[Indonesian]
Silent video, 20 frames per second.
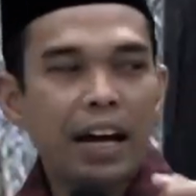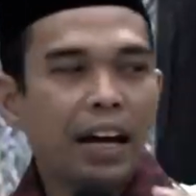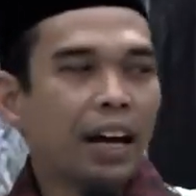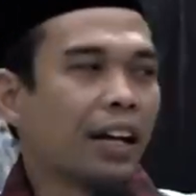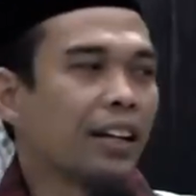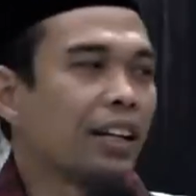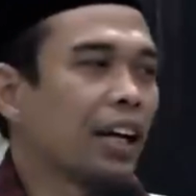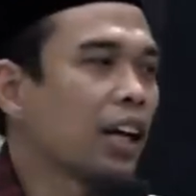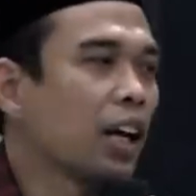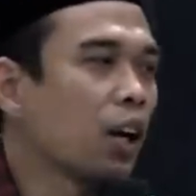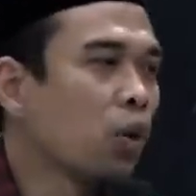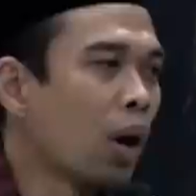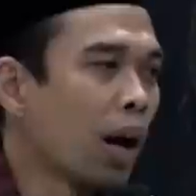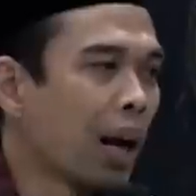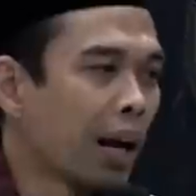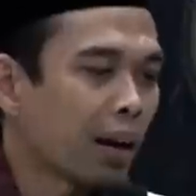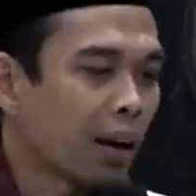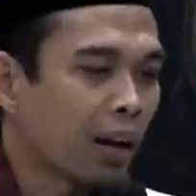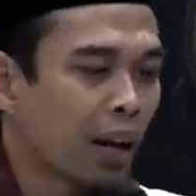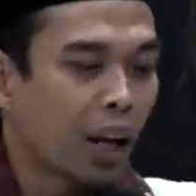darahnya
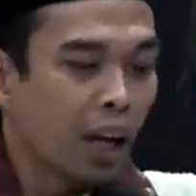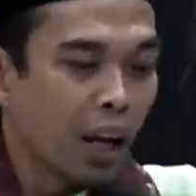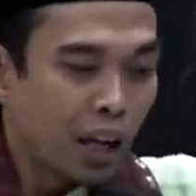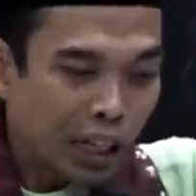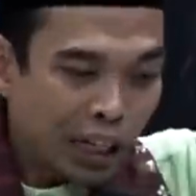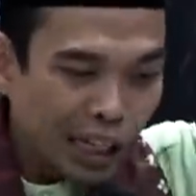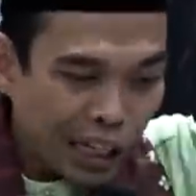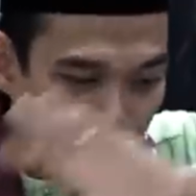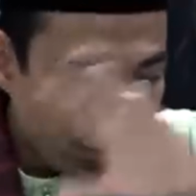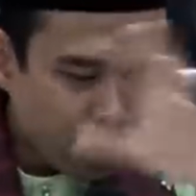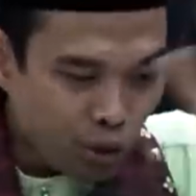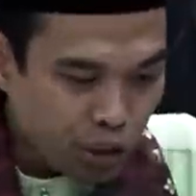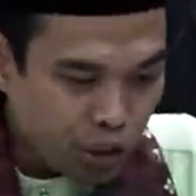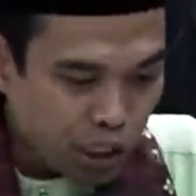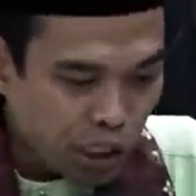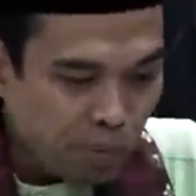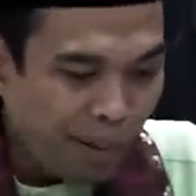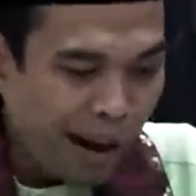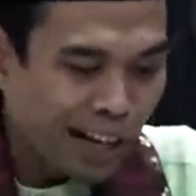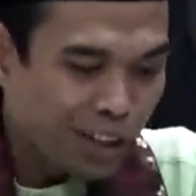keluar
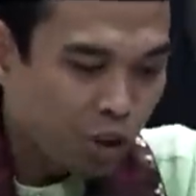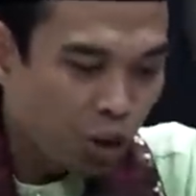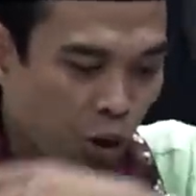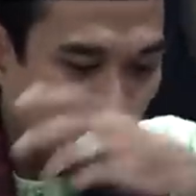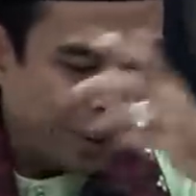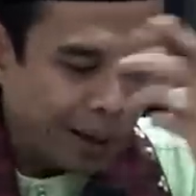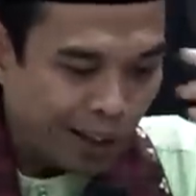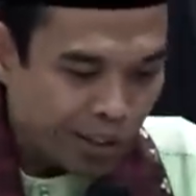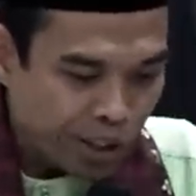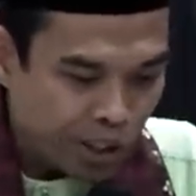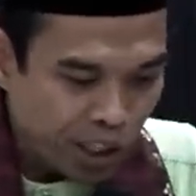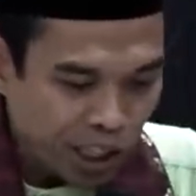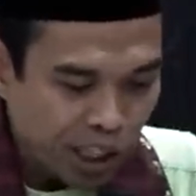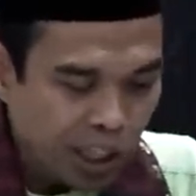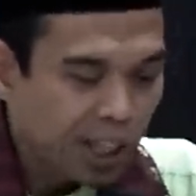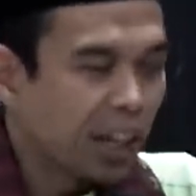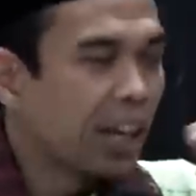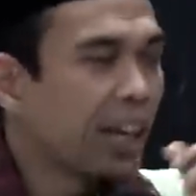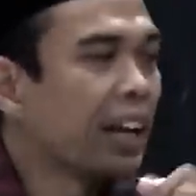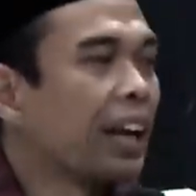dicuci basuh
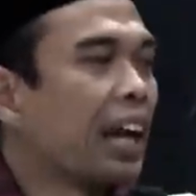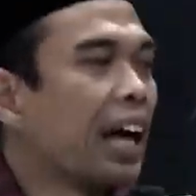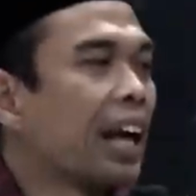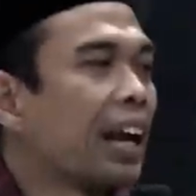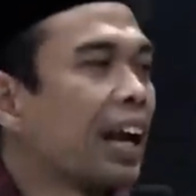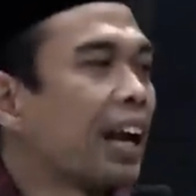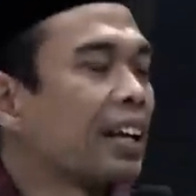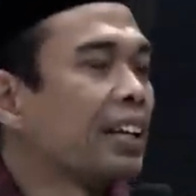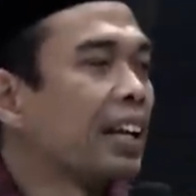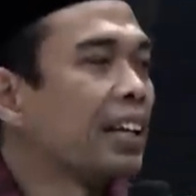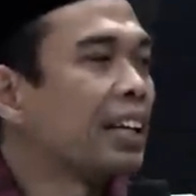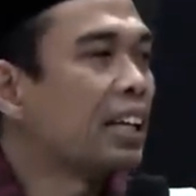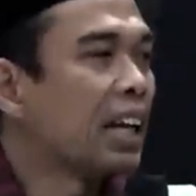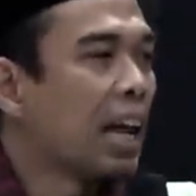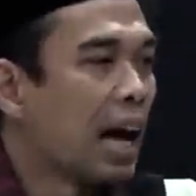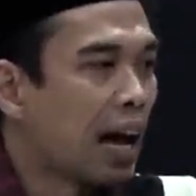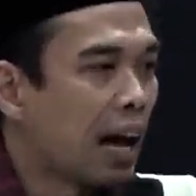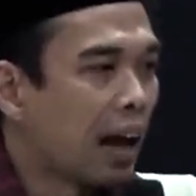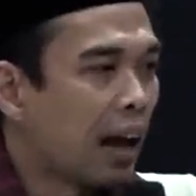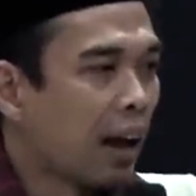bersih darahnya
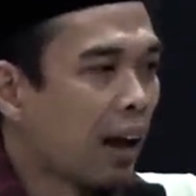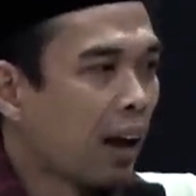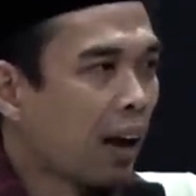hilang